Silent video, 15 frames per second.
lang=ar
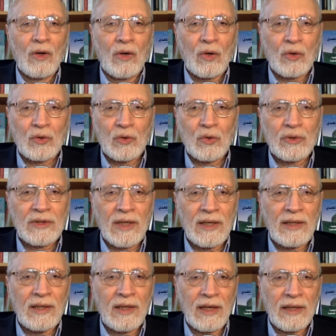
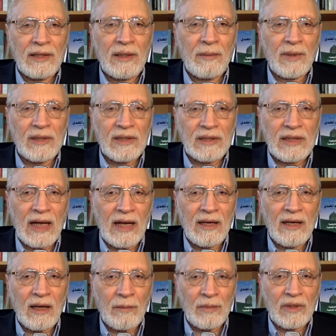خصوصا عندما
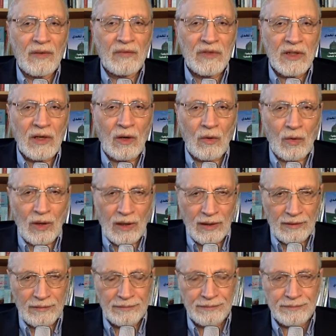تتعلق بتفسير القرآن؟